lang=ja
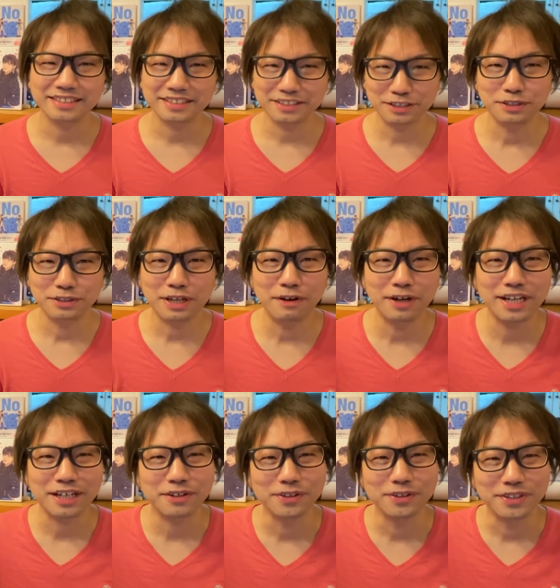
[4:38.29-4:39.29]
倒
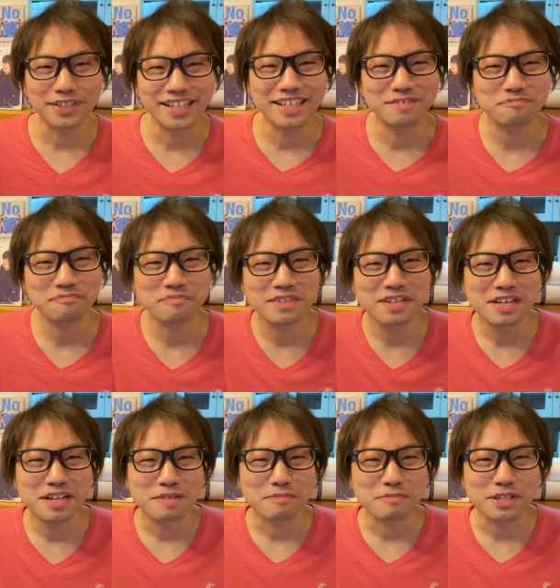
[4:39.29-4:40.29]
れ込んで
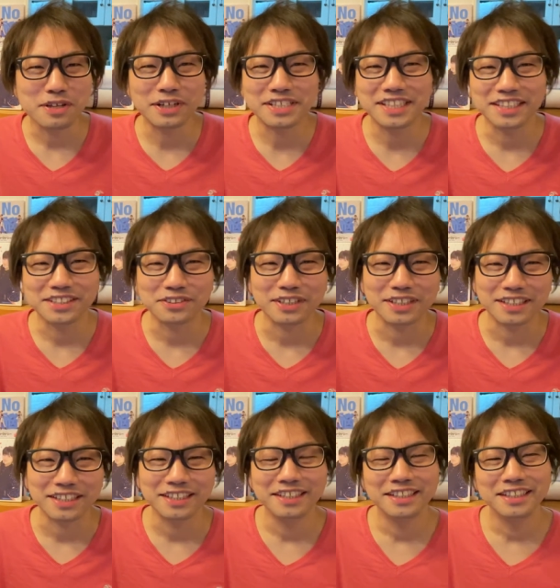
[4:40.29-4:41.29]
峰脇さんとか
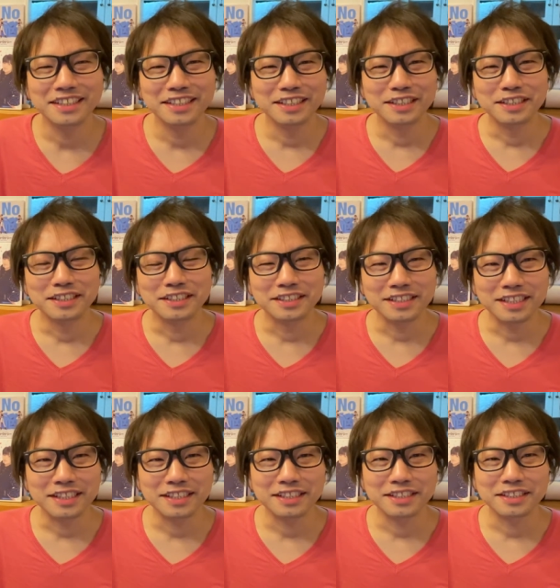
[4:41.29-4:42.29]
が
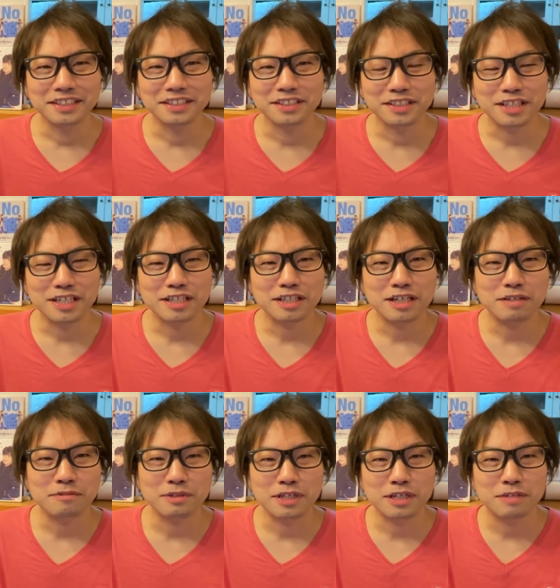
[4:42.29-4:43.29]
ねえ、
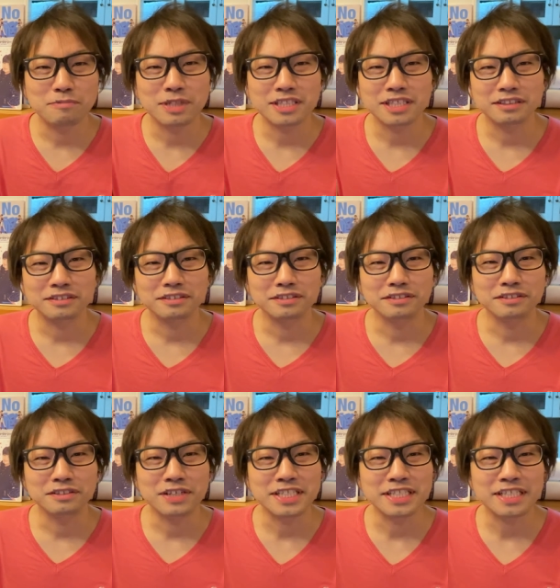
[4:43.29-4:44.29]
浜ちゃん
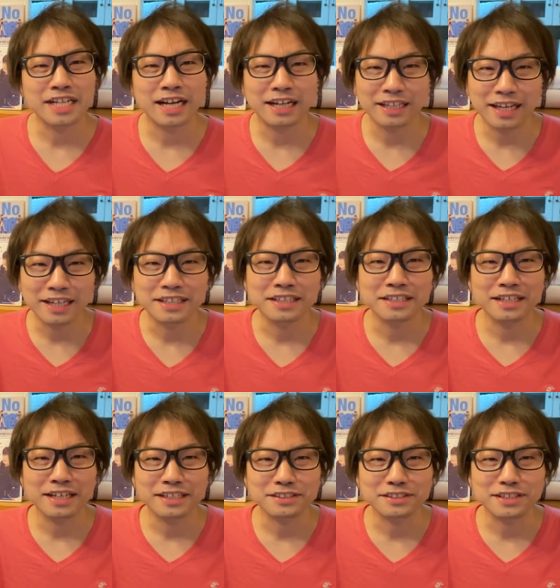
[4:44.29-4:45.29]
には時間がない的
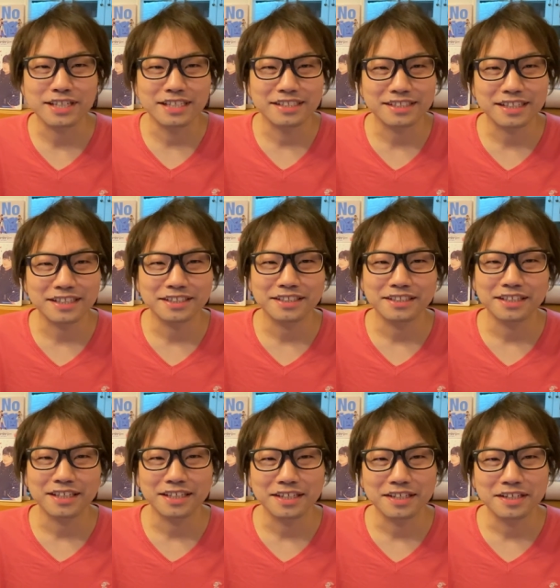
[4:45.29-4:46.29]
な発言されて
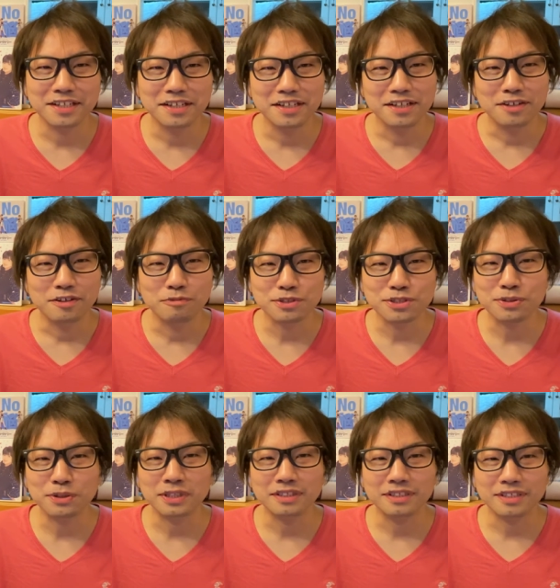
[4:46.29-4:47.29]
て面
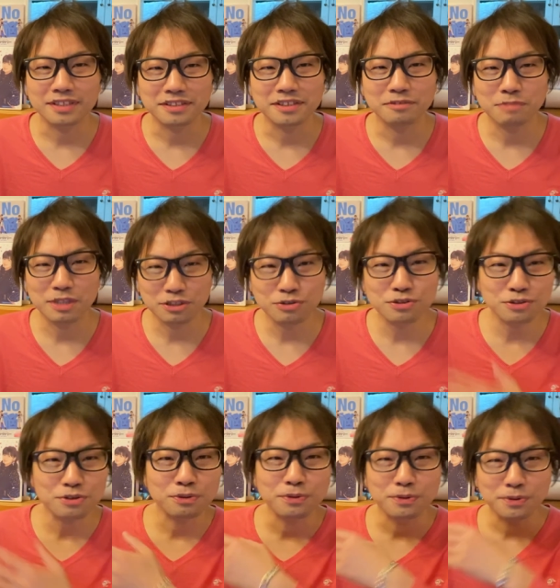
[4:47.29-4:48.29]
白かったですけど、まあちょい
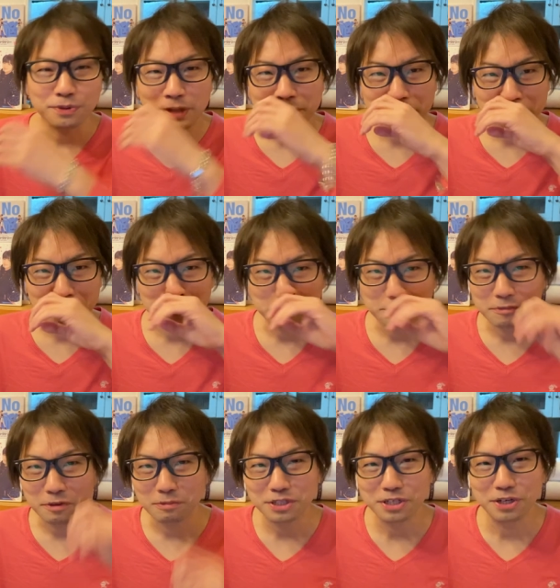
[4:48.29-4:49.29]
ちょい交流あるんでね、
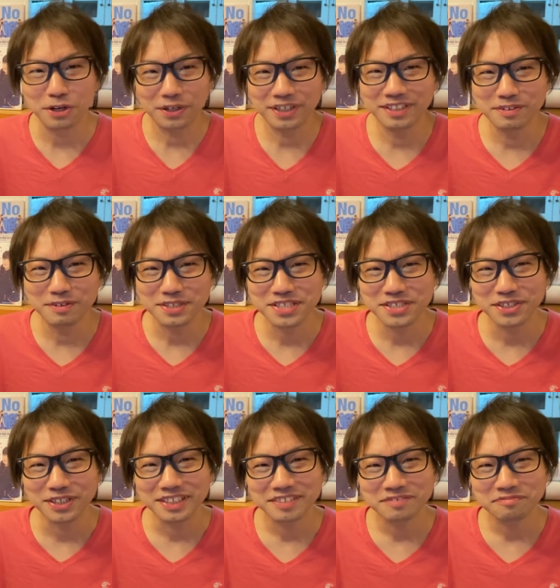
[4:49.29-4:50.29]
面白い面白
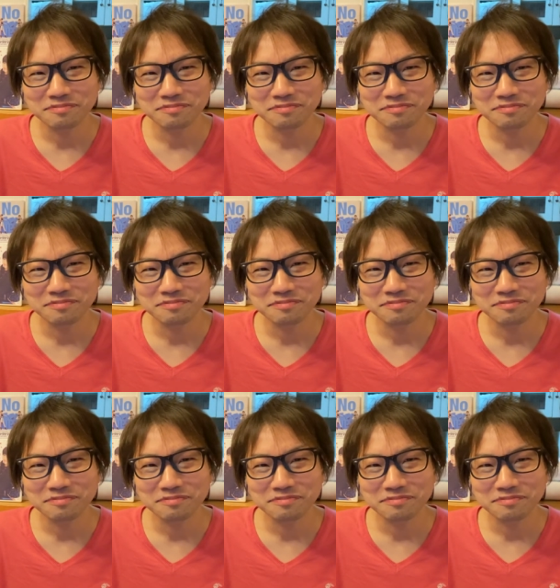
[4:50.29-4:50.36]
い